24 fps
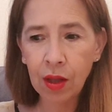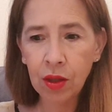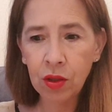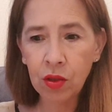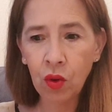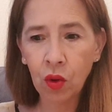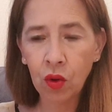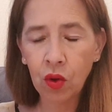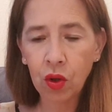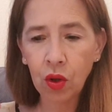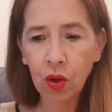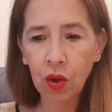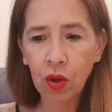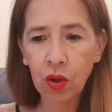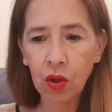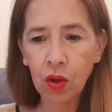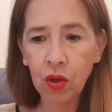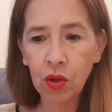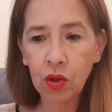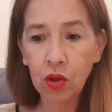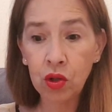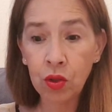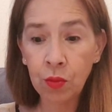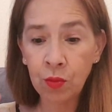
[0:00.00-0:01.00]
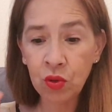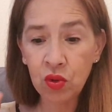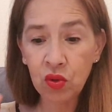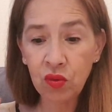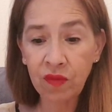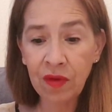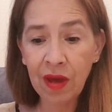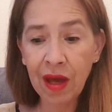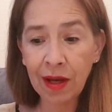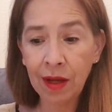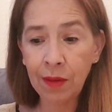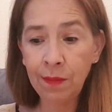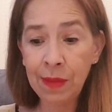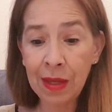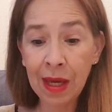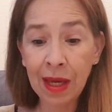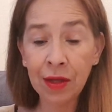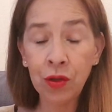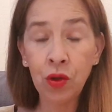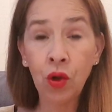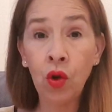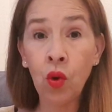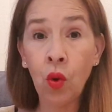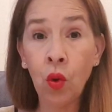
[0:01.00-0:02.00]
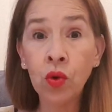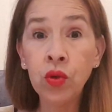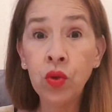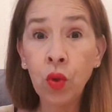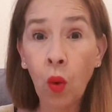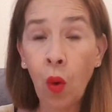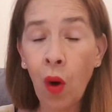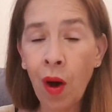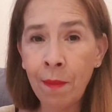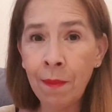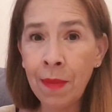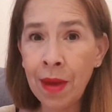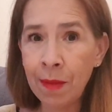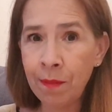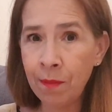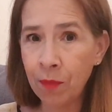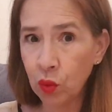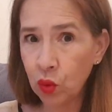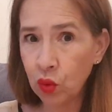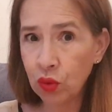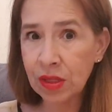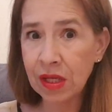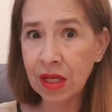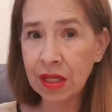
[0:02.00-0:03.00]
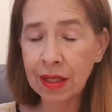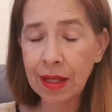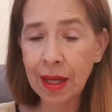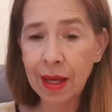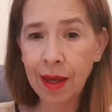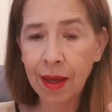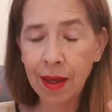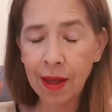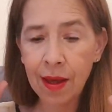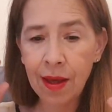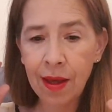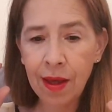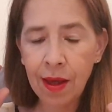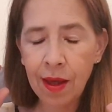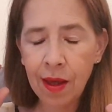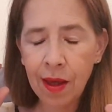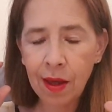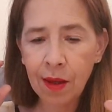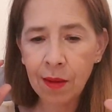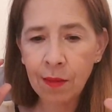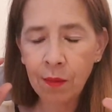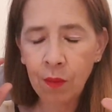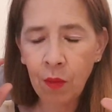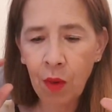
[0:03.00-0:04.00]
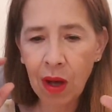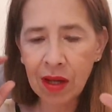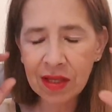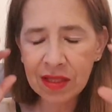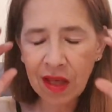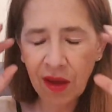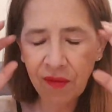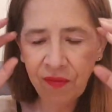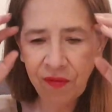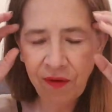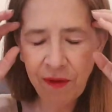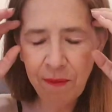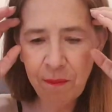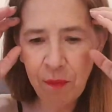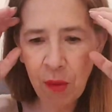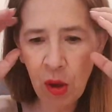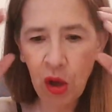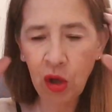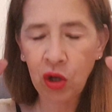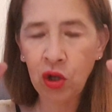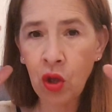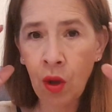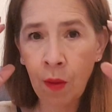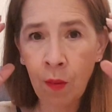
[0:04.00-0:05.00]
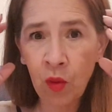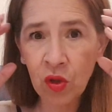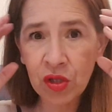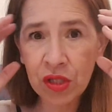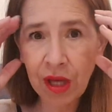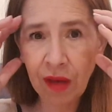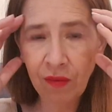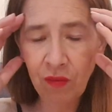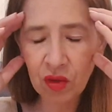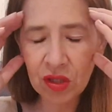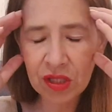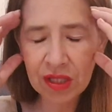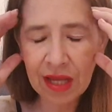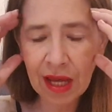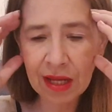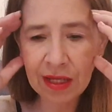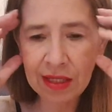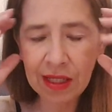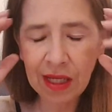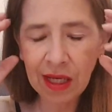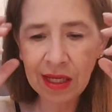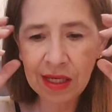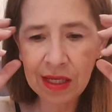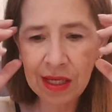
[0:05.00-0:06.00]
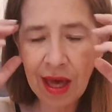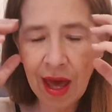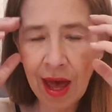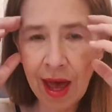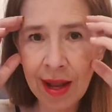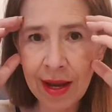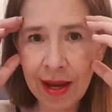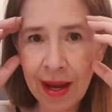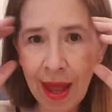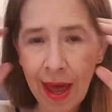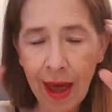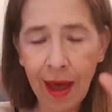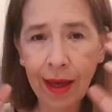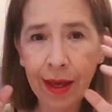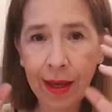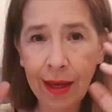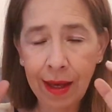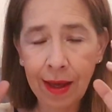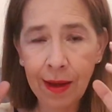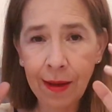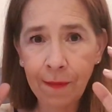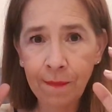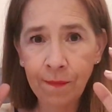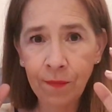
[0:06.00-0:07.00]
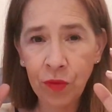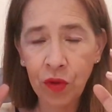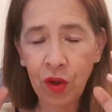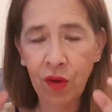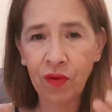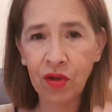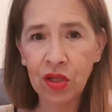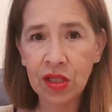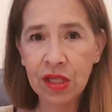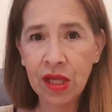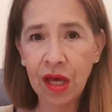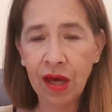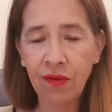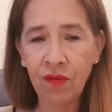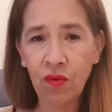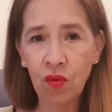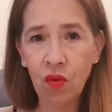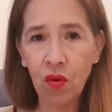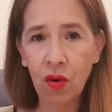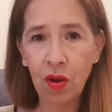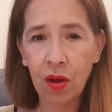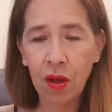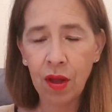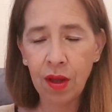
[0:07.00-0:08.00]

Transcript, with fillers: Donc je me souviens bien de l'endroit même où c'était. Moi, ça fait bug dans mon cerveau, c'est-à-dire qu'il y a un arrêt dans votre cerveau.